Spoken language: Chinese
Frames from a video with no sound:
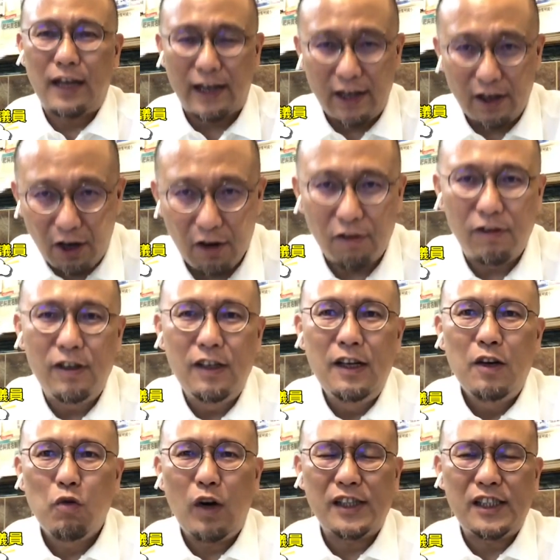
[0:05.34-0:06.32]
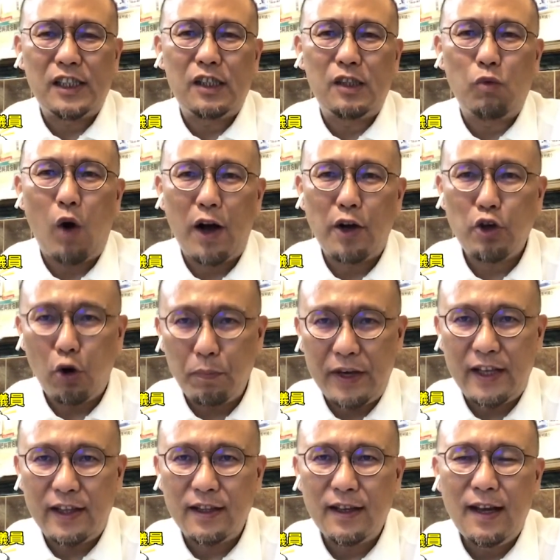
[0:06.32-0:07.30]
家好，我是王佑
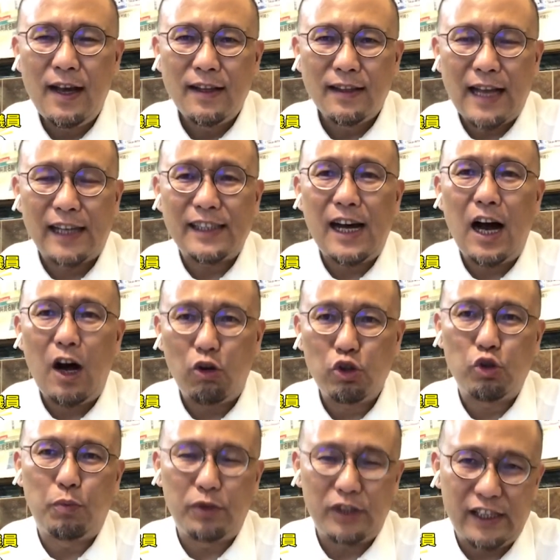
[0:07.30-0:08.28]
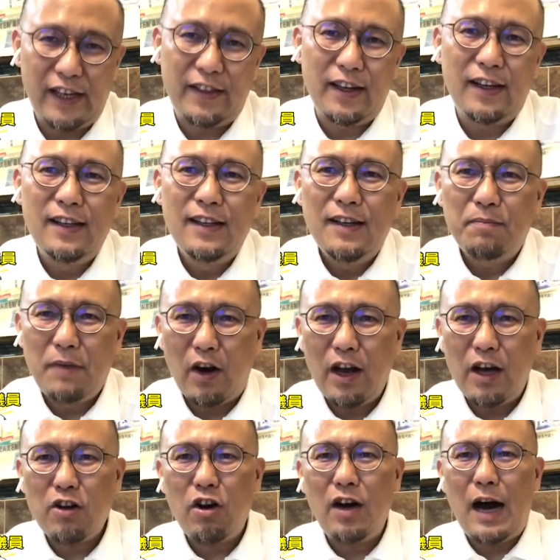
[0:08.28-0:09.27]
民，大家好久不见的。某
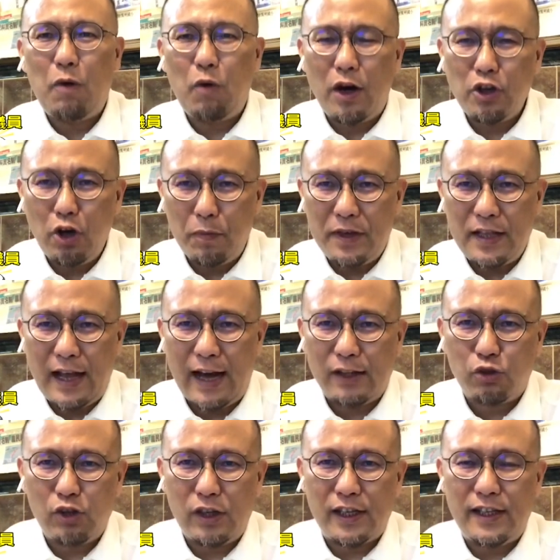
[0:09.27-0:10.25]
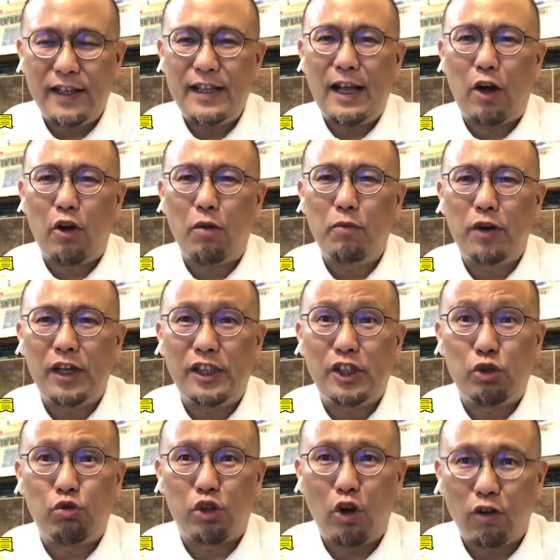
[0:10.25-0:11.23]
人讲啊，王佑民呐，最近你呐拢无咧
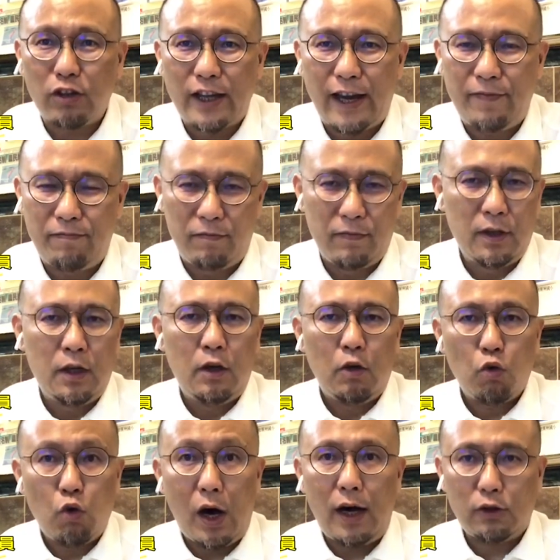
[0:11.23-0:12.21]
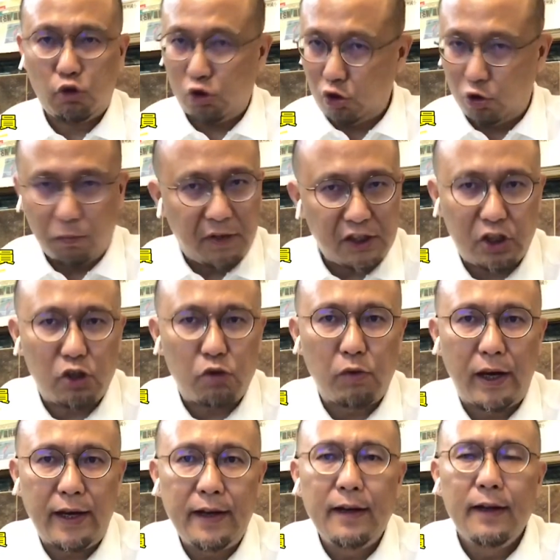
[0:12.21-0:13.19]
上中天，我足想欲上
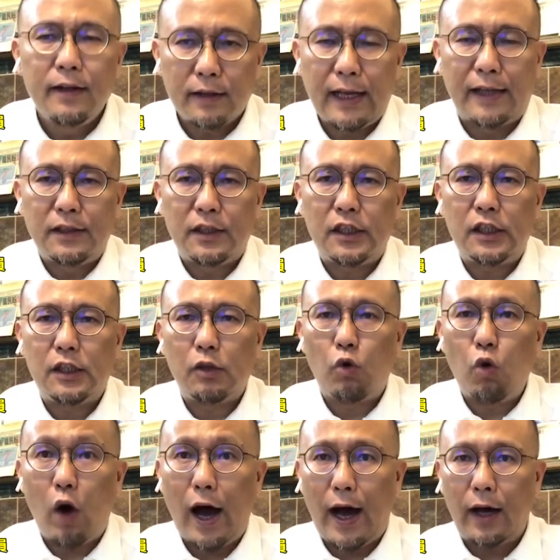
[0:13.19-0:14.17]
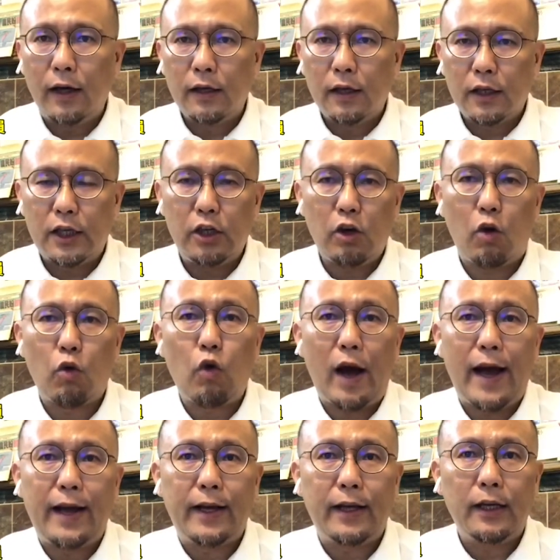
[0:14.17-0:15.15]
诶，但是我去学我
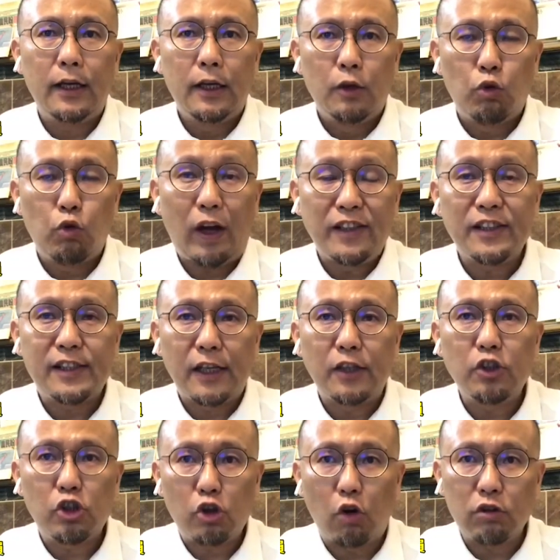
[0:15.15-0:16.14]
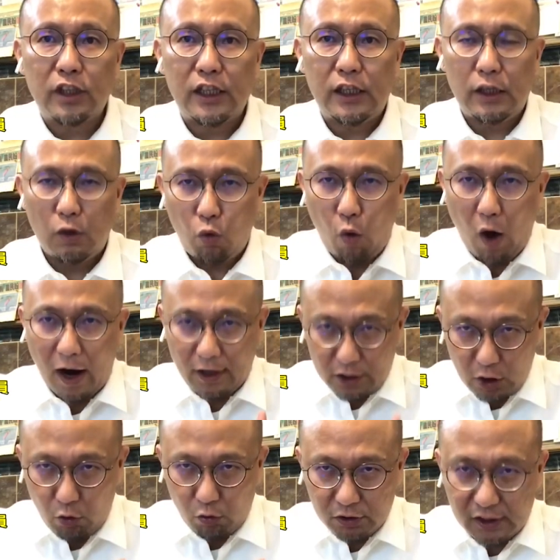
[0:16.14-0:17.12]
诶孪生兄弟王
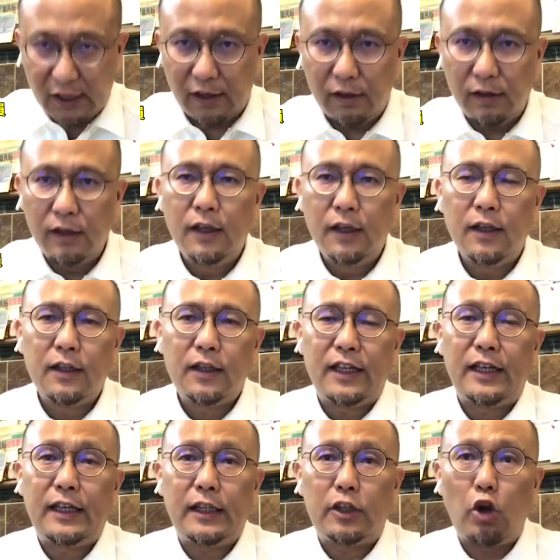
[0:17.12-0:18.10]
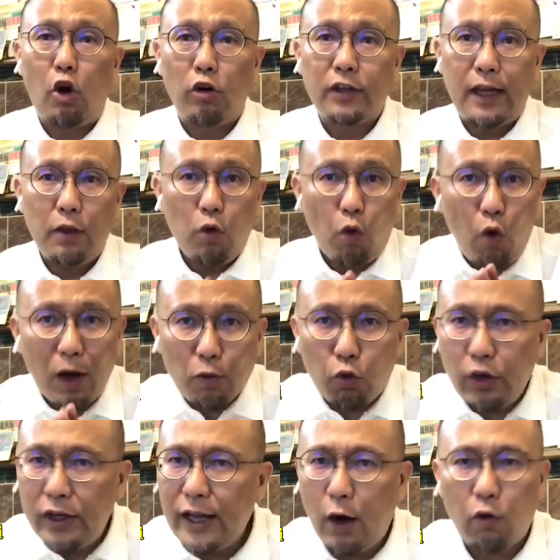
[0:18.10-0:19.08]
佑正伫中天发
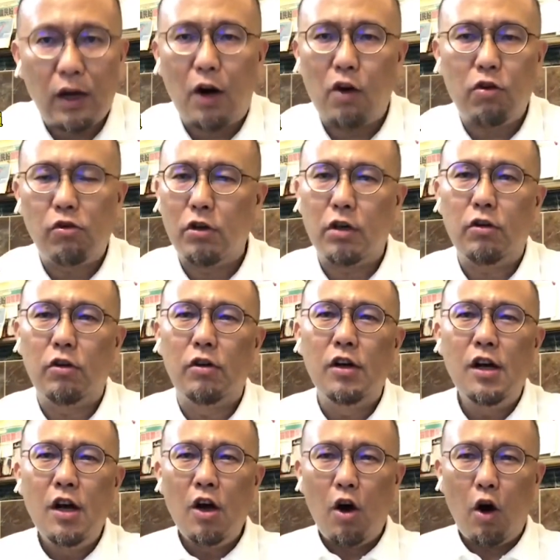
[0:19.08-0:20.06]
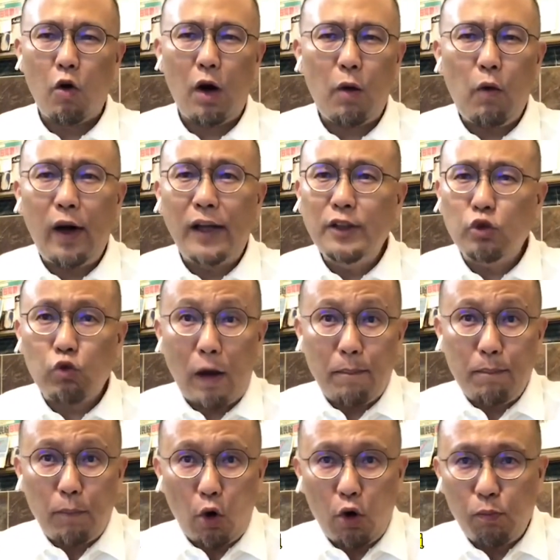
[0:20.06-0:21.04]
挥了够好诶好，互我完全
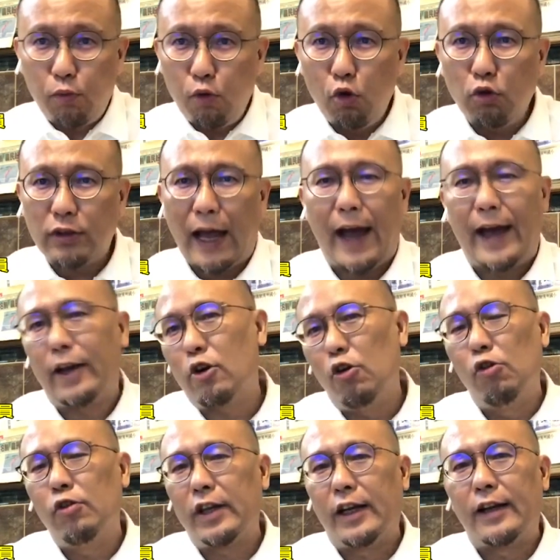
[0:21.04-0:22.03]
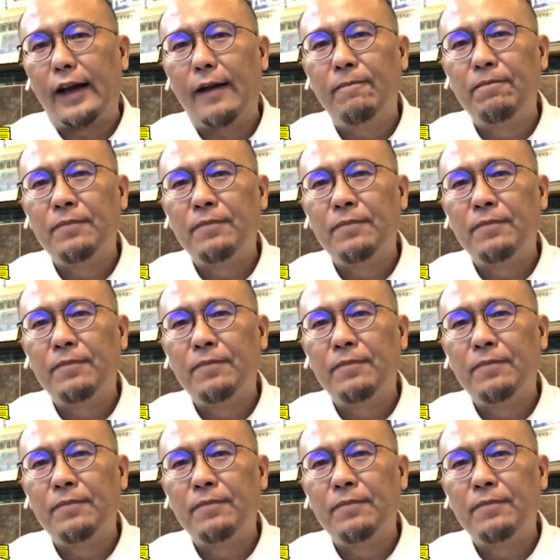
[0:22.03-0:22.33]
无舞台可能啊。